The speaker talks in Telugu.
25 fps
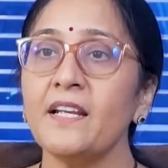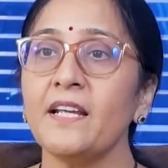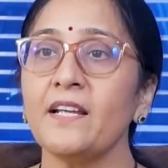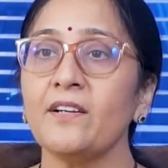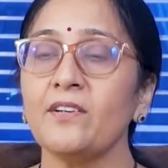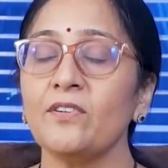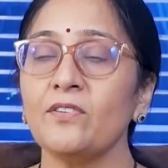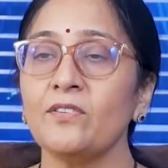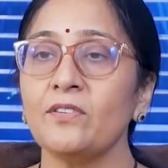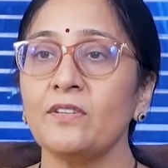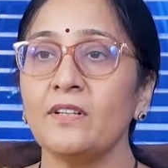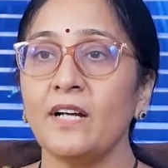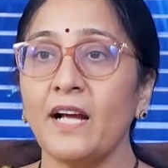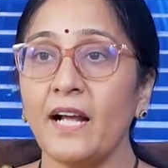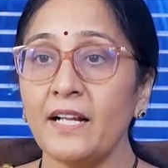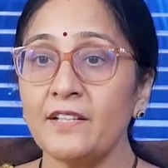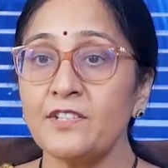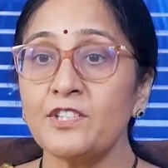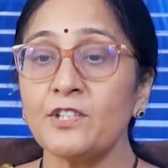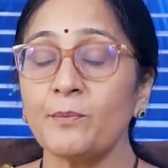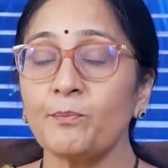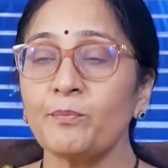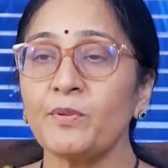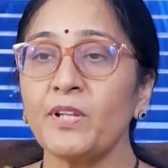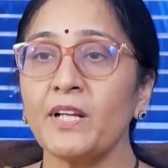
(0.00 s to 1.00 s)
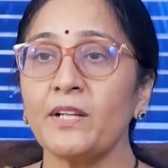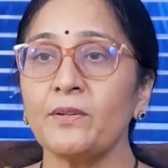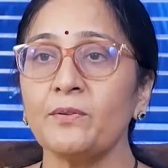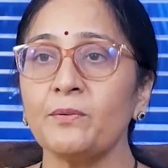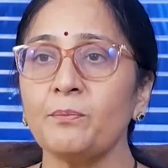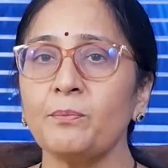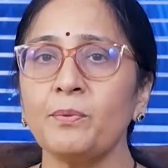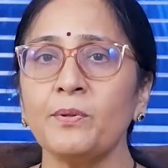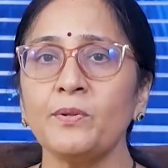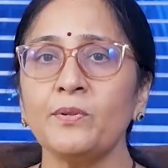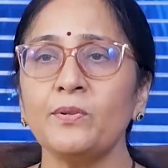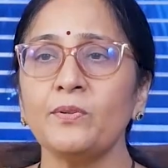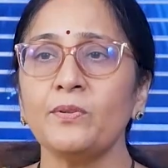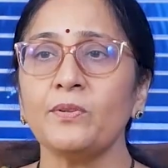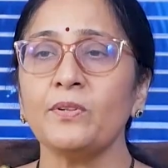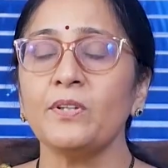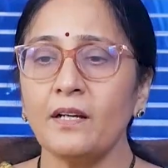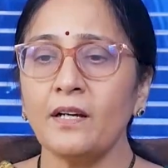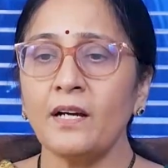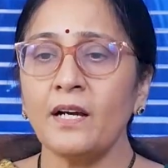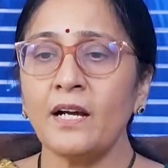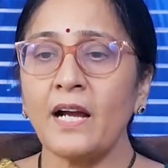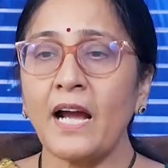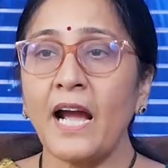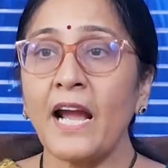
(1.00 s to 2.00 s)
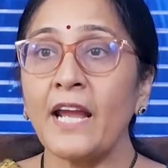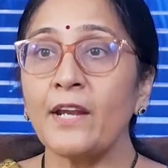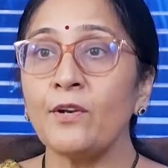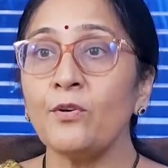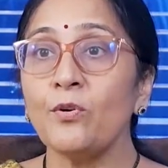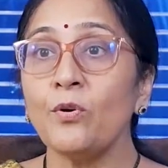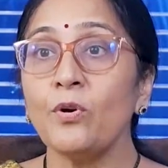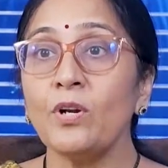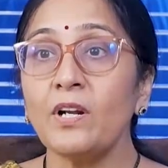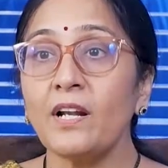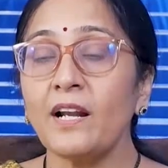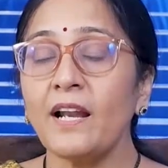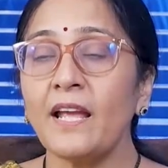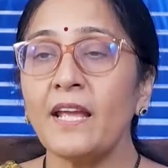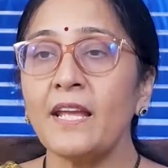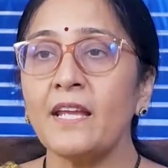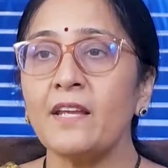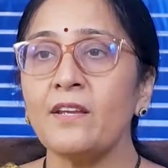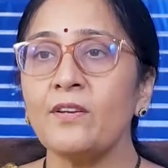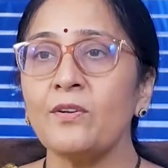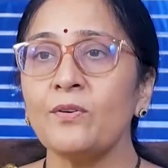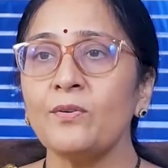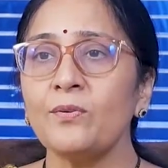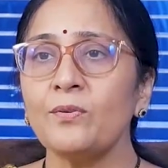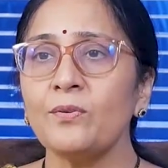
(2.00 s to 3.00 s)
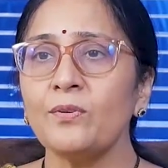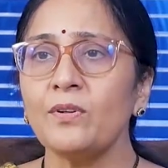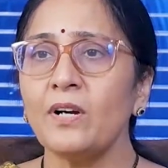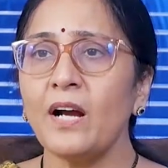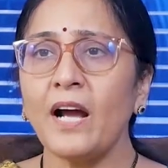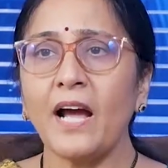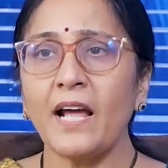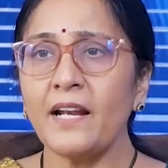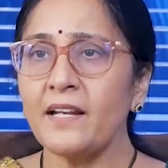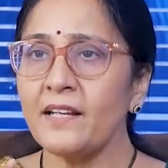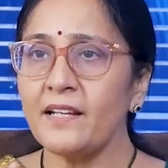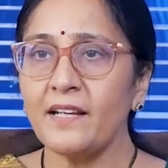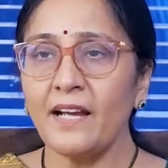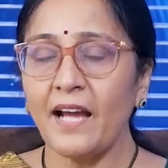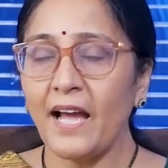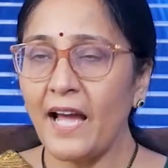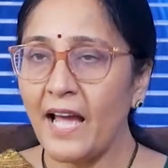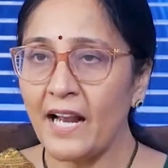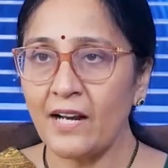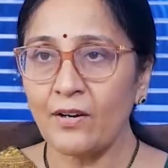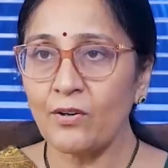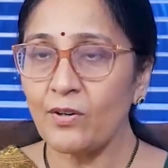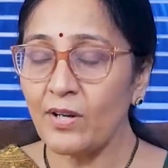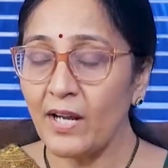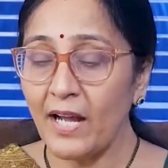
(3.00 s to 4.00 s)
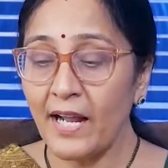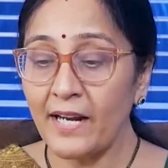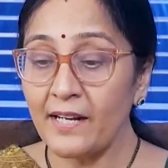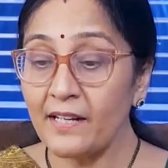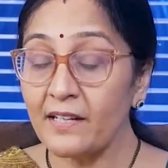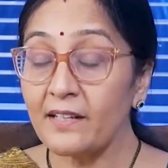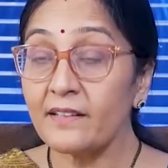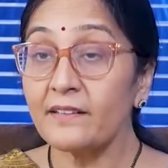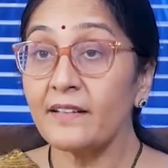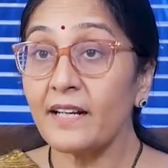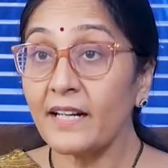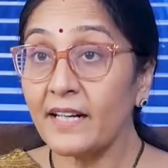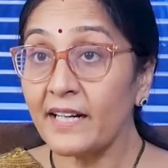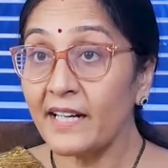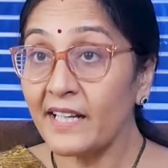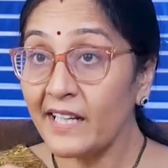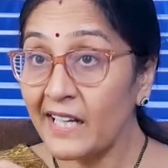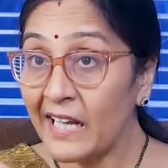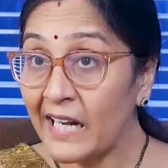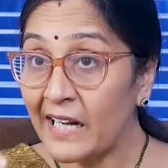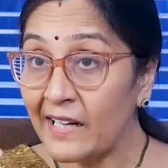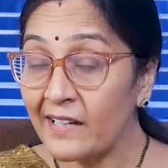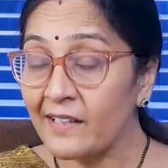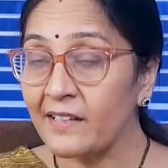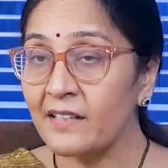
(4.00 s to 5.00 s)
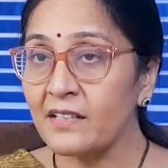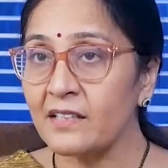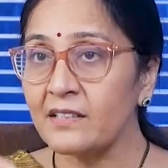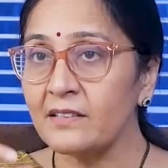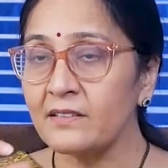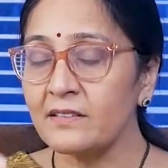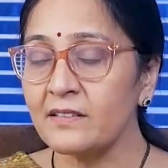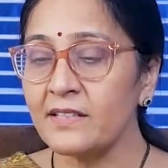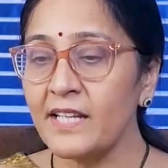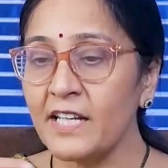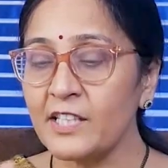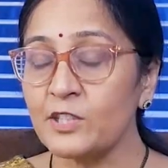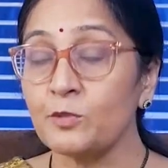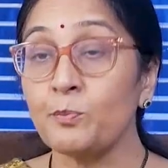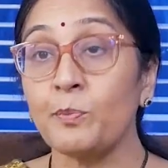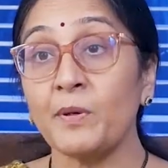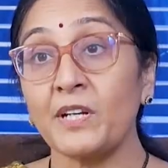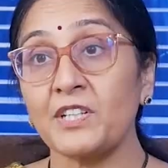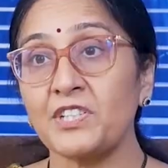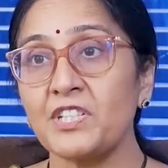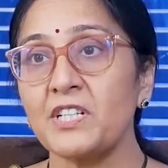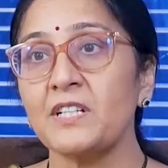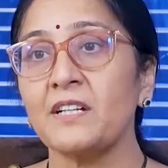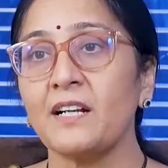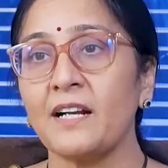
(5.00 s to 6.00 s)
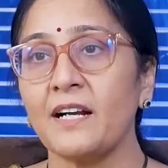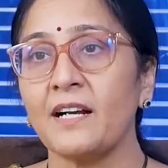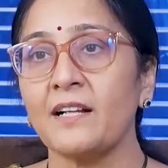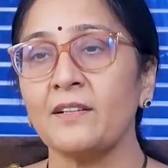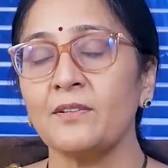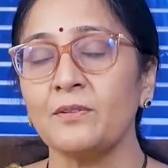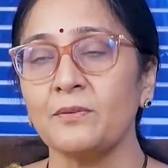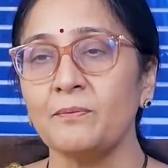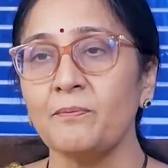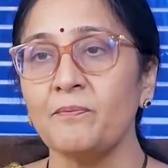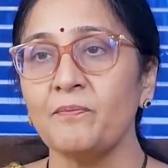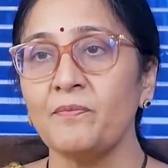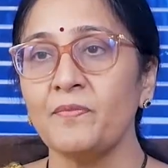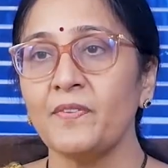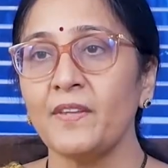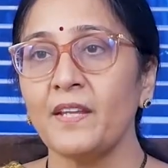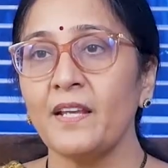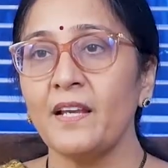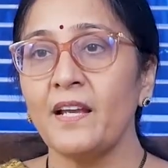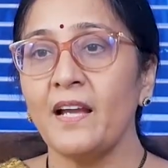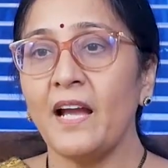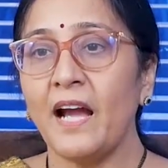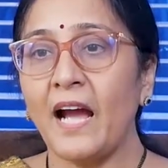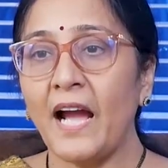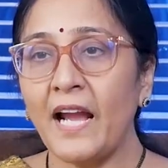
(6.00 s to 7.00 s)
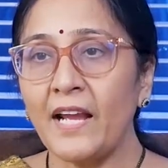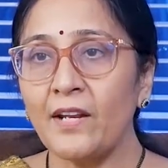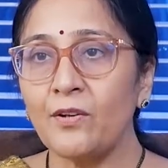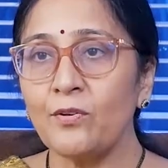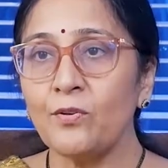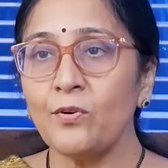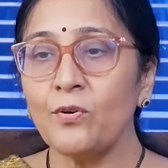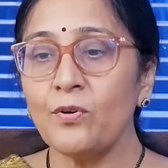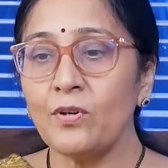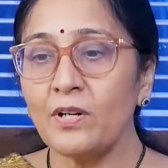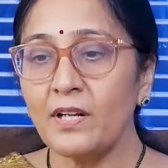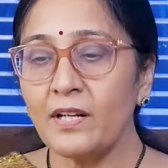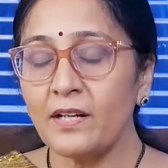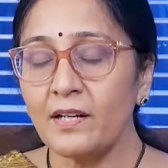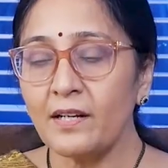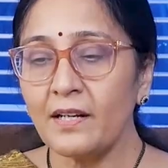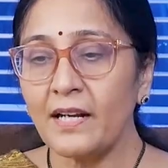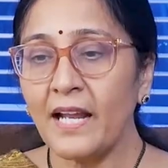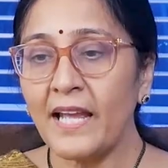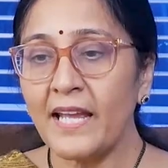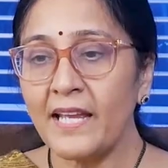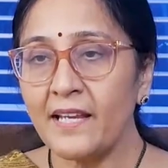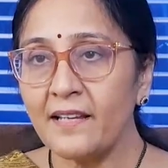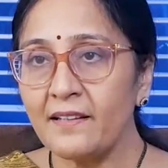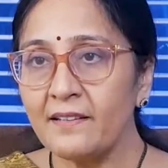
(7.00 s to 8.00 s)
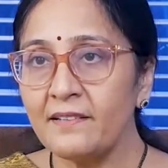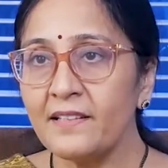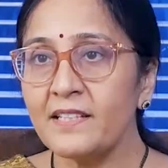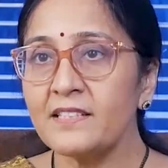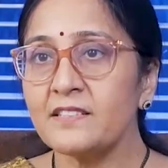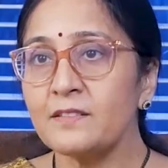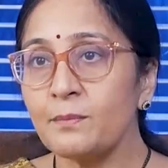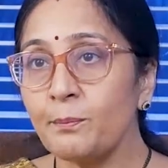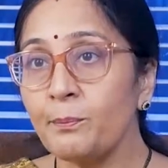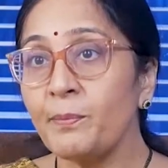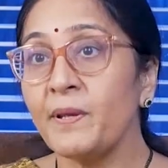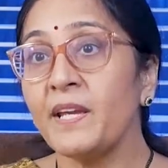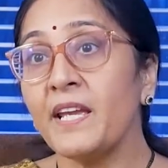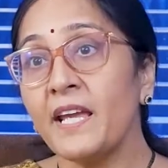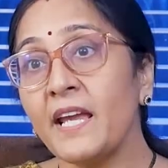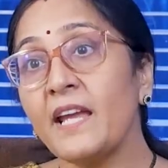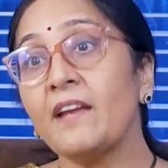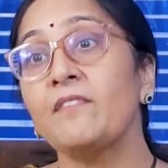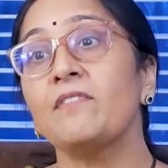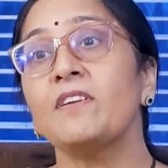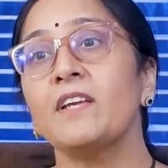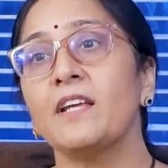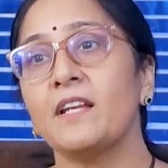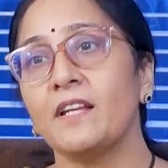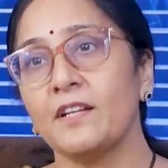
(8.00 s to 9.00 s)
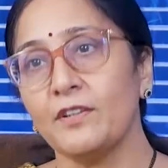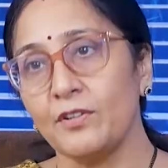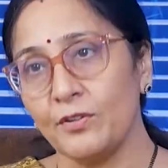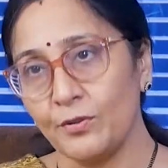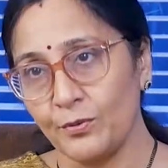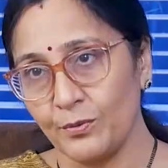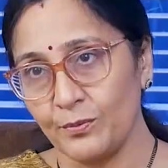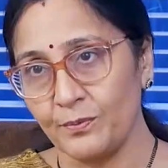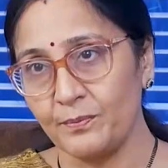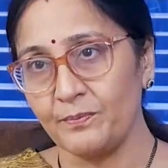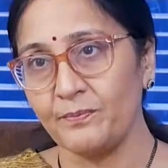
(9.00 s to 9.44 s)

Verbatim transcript: నేను అది చెప్తాను ఇప్పుడు ఐ డోంట్ లైక్ యూ అని అన అనటం అక్కడ కరెక్ట్ ఎక్స్ప్రెషన్ కాదు ఐ డోంట్ లైక్ దిస్ బిహేవియర్ ఇన్ యూ